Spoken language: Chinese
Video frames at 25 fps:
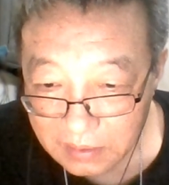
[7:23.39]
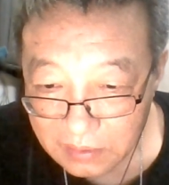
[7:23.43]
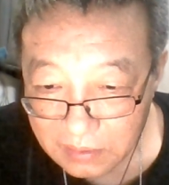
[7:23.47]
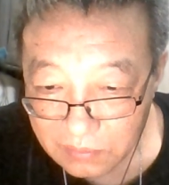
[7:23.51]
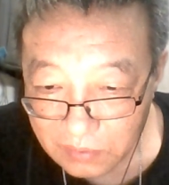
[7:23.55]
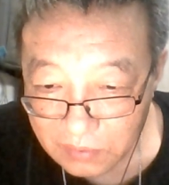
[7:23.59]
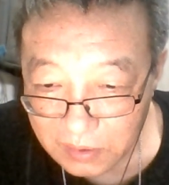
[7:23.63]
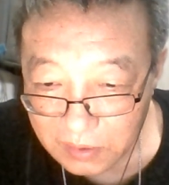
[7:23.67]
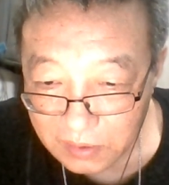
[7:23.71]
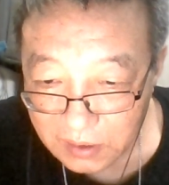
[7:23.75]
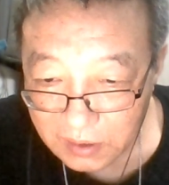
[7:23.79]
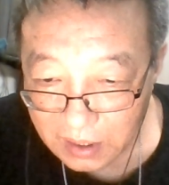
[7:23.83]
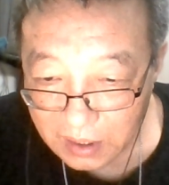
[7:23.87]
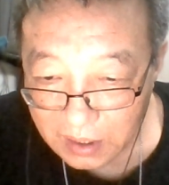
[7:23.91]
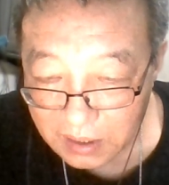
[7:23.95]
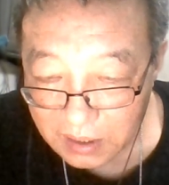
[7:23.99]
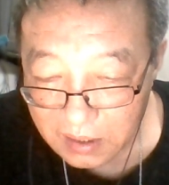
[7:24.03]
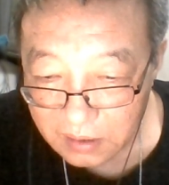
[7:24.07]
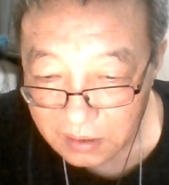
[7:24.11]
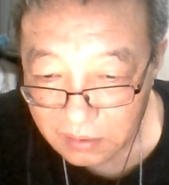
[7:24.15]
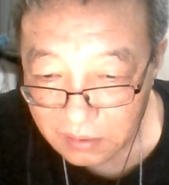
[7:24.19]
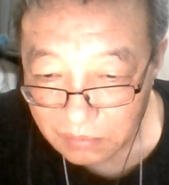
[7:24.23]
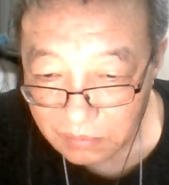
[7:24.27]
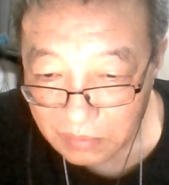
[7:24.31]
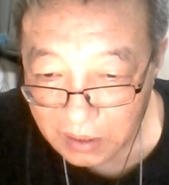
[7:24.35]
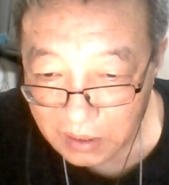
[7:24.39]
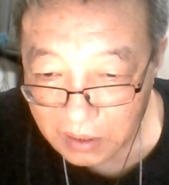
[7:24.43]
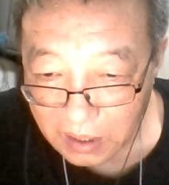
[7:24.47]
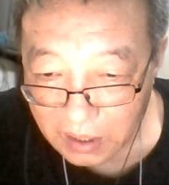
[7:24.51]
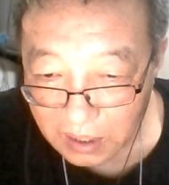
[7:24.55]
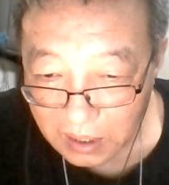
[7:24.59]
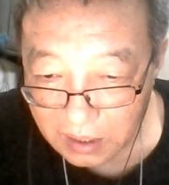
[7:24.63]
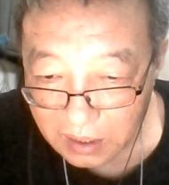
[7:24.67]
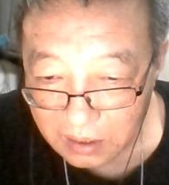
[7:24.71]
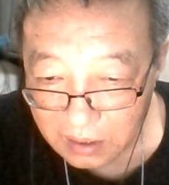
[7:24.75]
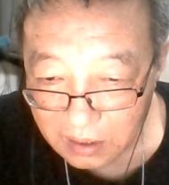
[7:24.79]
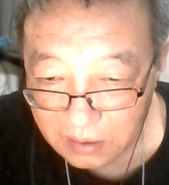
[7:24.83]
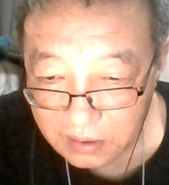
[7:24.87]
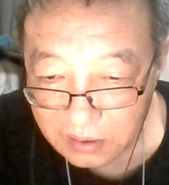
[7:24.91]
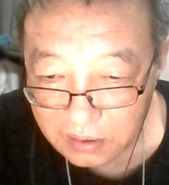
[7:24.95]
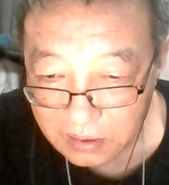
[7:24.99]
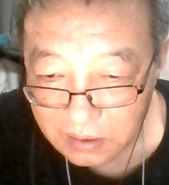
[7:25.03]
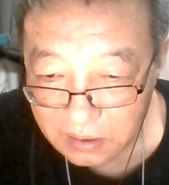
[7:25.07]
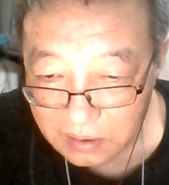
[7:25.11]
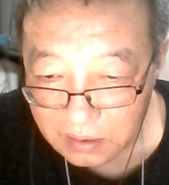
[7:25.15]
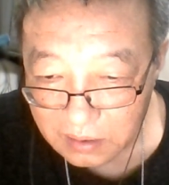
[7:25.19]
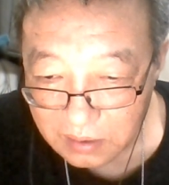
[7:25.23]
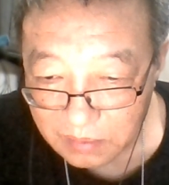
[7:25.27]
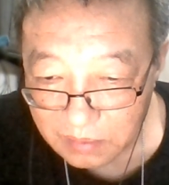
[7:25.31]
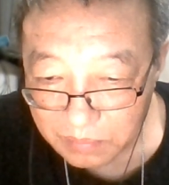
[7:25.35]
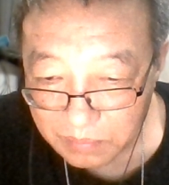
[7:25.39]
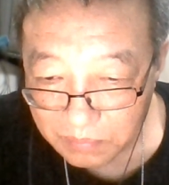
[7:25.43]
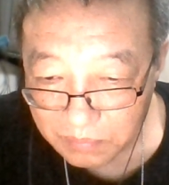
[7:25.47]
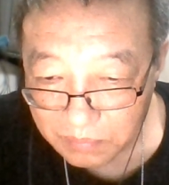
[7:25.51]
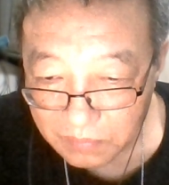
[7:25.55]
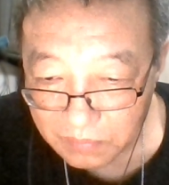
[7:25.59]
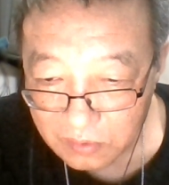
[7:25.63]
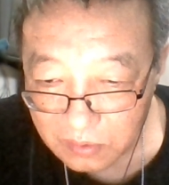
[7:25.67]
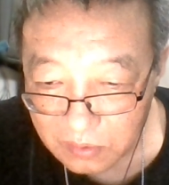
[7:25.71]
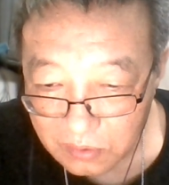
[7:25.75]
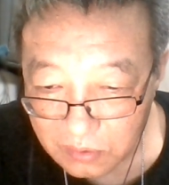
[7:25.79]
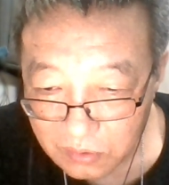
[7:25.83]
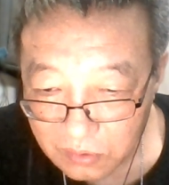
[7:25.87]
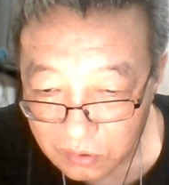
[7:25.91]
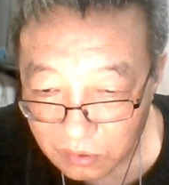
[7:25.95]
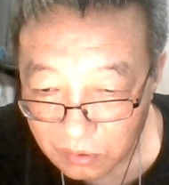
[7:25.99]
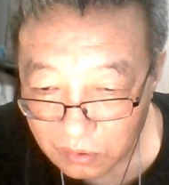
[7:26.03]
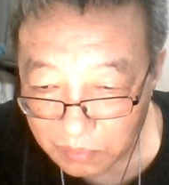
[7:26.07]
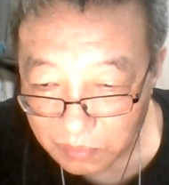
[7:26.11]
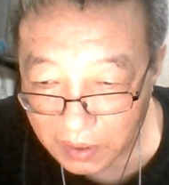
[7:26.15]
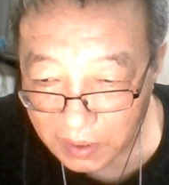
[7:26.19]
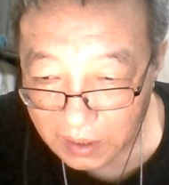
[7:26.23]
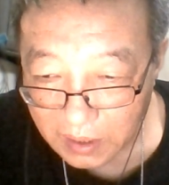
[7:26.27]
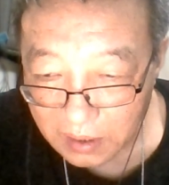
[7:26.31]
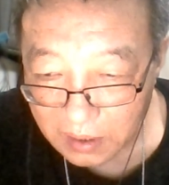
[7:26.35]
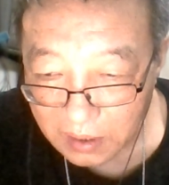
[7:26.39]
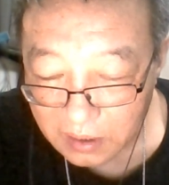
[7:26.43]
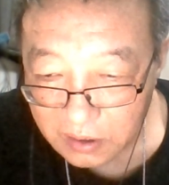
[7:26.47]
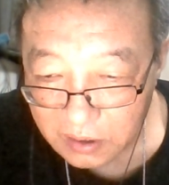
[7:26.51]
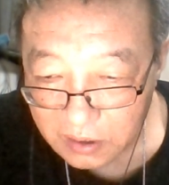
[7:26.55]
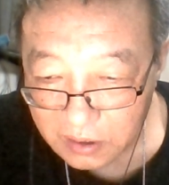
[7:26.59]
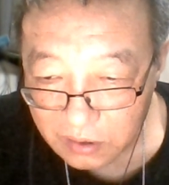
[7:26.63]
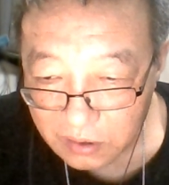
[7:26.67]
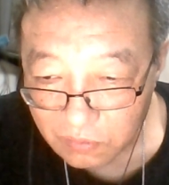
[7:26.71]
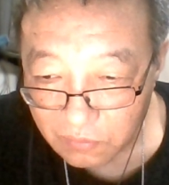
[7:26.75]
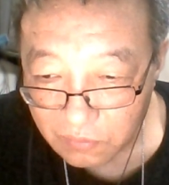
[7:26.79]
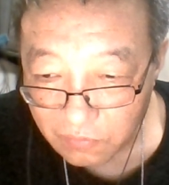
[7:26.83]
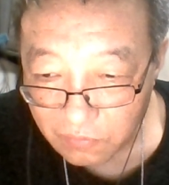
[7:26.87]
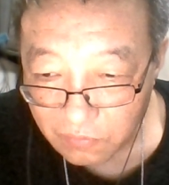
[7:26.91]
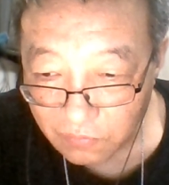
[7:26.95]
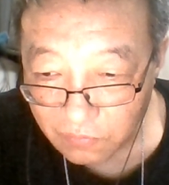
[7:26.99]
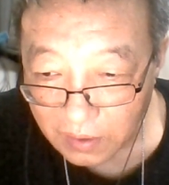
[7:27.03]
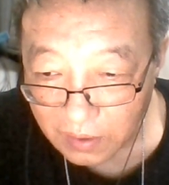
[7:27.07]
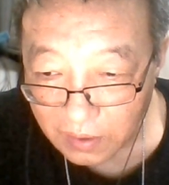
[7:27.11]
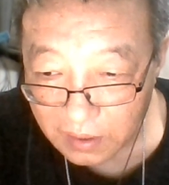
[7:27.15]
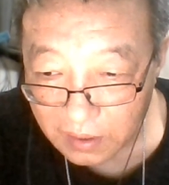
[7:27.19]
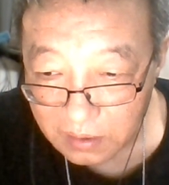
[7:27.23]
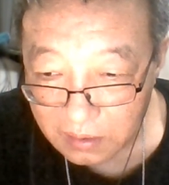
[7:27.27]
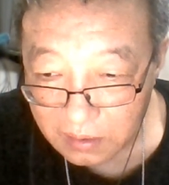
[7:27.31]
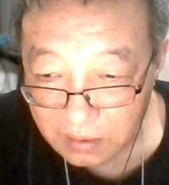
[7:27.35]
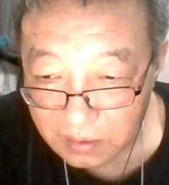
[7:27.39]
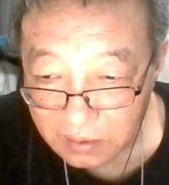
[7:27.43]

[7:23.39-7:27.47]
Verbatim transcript: 我前任也这么干了。吃说白了，吃顿饭